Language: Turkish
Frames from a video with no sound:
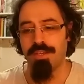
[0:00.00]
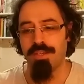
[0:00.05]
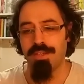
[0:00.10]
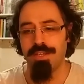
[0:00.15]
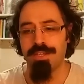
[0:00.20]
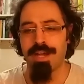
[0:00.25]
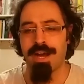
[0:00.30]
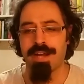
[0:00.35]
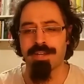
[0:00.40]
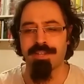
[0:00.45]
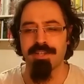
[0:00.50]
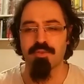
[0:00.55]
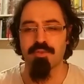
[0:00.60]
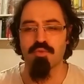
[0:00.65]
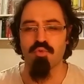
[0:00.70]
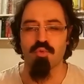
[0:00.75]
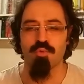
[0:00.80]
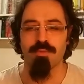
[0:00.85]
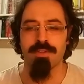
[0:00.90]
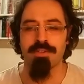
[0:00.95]
ileride
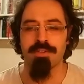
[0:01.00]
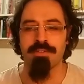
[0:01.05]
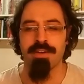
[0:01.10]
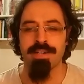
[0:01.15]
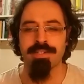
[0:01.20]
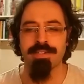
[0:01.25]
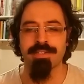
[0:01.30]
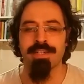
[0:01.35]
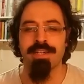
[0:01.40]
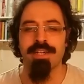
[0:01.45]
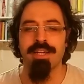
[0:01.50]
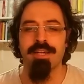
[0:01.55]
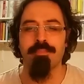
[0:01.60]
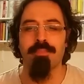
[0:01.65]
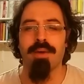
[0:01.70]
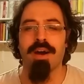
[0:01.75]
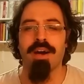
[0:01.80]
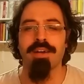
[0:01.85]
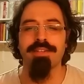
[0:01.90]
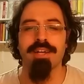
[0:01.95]
soruları var.
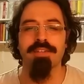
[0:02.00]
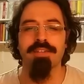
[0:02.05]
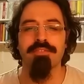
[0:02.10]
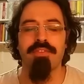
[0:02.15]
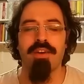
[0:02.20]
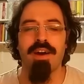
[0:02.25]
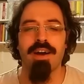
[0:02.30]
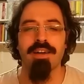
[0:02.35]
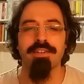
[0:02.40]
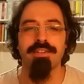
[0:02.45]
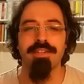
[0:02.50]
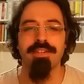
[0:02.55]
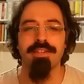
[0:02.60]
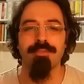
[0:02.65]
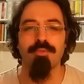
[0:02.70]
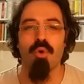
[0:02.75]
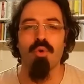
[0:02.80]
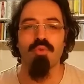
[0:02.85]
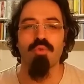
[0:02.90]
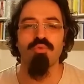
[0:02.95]
Bağdat Fatih
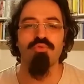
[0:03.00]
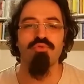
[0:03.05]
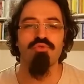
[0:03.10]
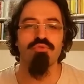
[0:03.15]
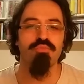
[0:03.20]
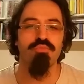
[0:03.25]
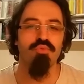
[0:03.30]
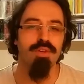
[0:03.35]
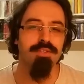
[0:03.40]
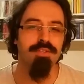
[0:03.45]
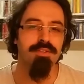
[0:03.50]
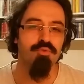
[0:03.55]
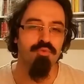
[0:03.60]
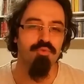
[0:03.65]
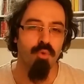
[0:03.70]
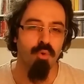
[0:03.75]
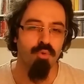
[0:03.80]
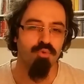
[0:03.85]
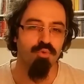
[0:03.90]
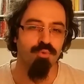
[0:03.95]
4. Murat'ı
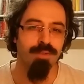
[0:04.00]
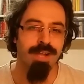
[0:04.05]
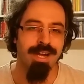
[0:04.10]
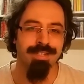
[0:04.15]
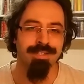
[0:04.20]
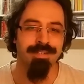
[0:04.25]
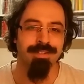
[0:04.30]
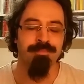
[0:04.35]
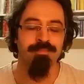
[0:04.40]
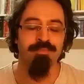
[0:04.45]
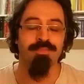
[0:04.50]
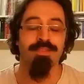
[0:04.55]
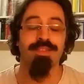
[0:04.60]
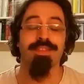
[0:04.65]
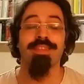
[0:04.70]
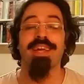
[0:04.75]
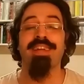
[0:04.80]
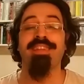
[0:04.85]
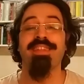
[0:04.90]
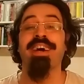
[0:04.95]
sordular.
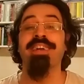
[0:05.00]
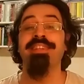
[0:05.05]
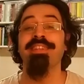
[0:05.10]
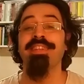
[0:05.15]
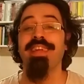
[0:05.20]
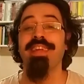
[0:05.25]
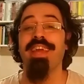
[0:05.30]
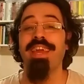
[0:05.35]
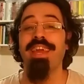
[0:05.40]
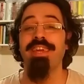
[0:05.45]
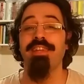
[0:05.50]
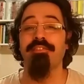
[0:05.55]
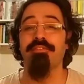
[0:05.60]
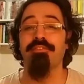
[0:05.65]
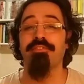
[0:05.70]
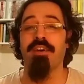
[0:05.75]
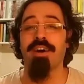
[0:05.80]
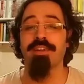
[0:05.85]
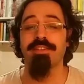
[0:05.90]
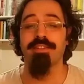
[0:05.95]
Neden Eğri
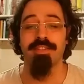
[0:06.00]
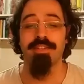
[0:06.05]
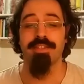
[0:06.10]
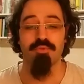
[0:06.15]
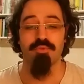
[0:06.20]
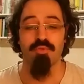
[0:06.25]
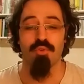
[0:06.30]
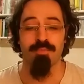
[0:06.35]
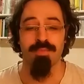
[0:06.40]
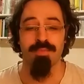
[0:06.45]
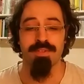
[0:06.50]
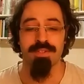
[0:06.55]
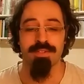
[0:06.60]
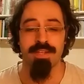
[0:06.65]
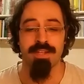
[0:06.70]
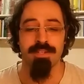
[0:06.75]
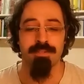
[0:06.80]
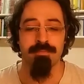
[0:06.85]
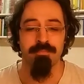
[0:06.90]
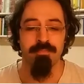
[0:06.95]
Fatih'ini
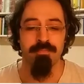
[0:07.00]
sormasınlar?